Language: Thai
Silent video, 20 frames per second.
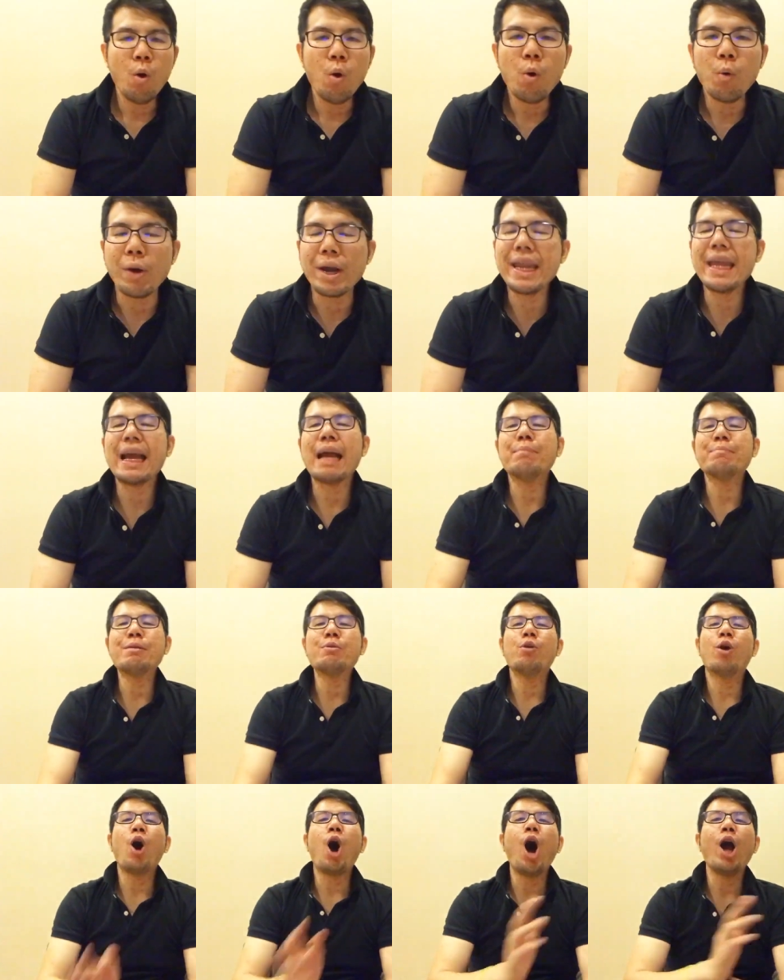วันนี้ครับเป็น
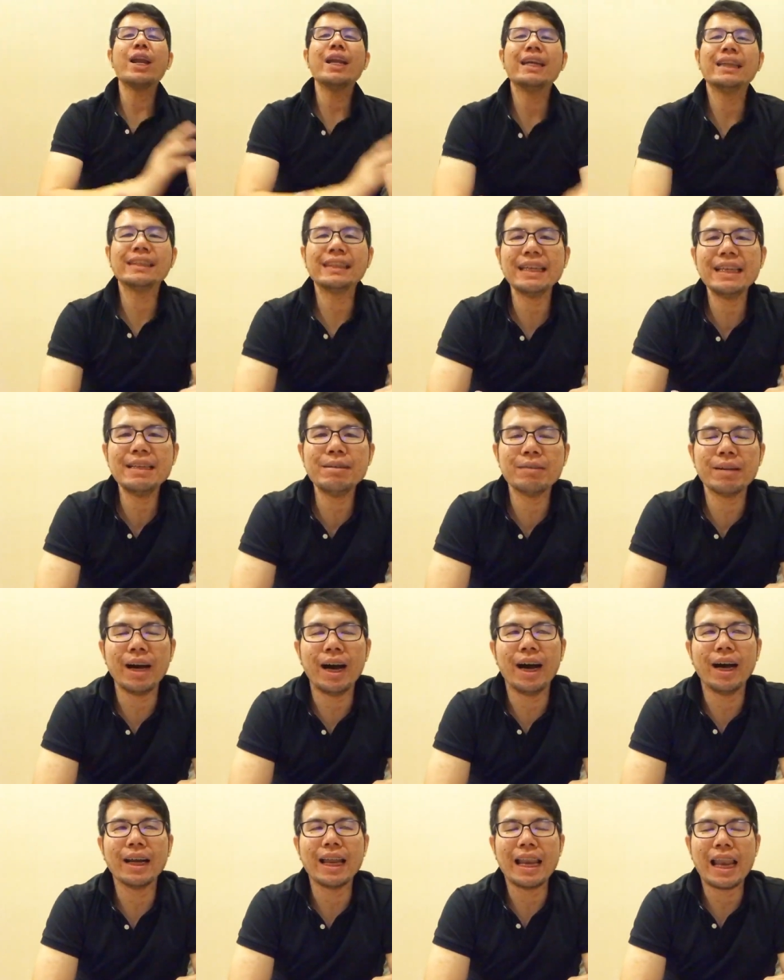หัวข้อหนึ่งซึ่ง
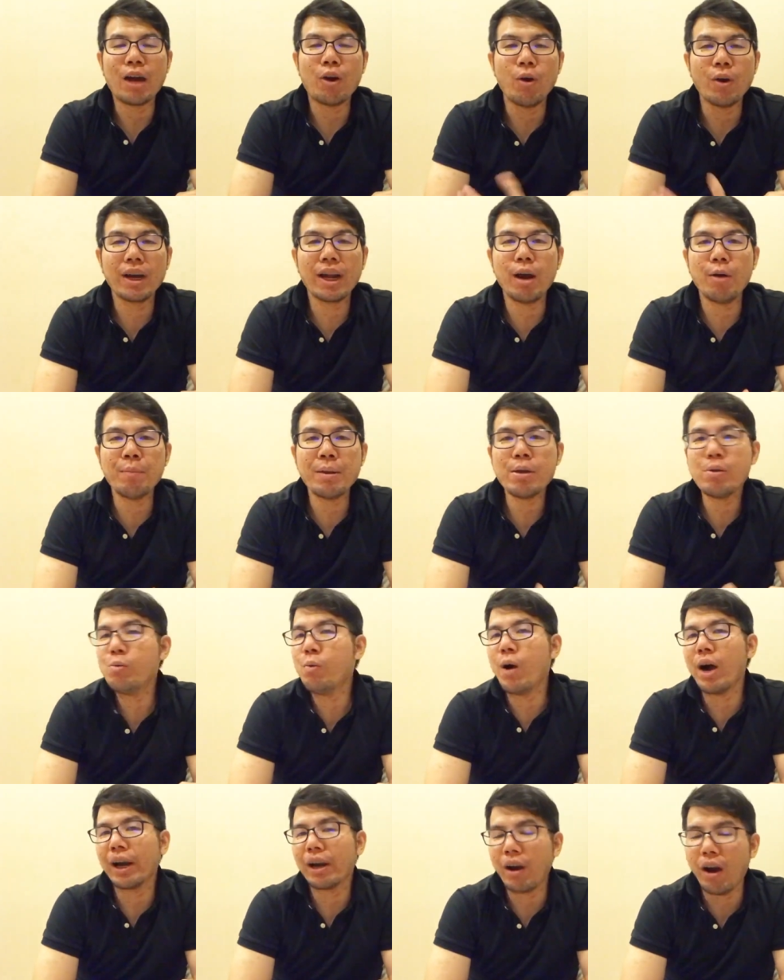หลายๆคนเขาเป็นห่ว
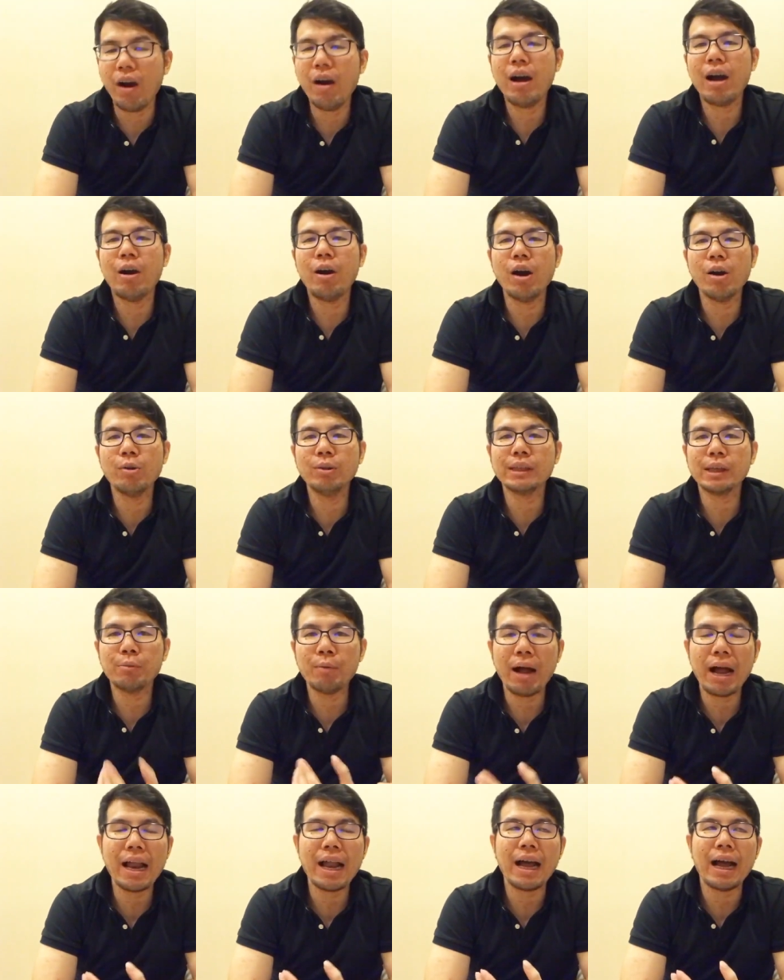งเนาะเขาก็รู้สึกว่า